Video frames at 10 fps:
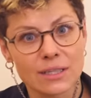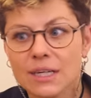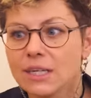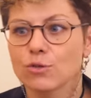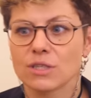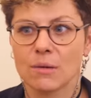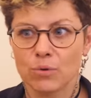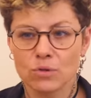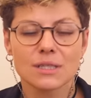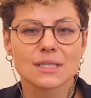То есть она
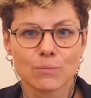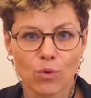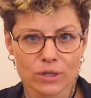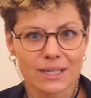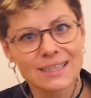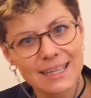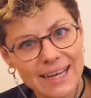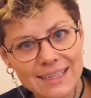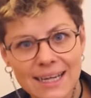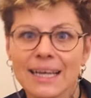просто смотрит
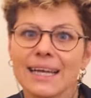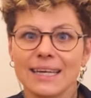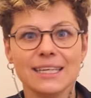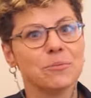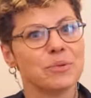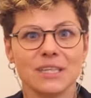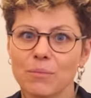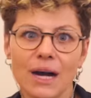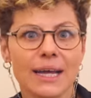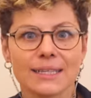на это и не
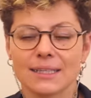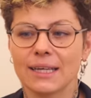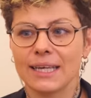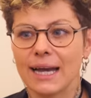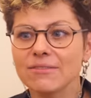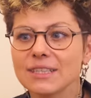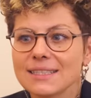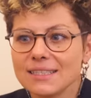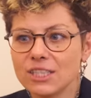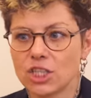понимает. Она
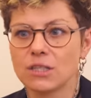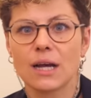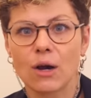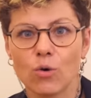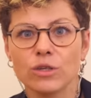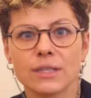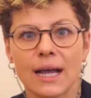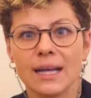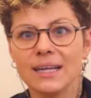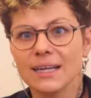явно слышит
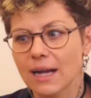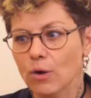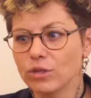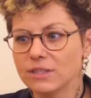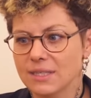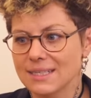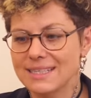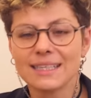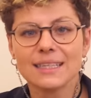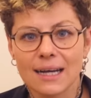какой-то какой, -то, какой -то
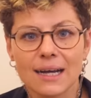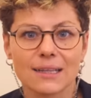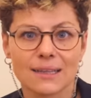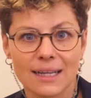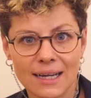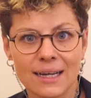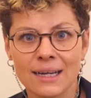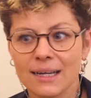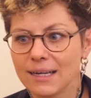сигнал, да,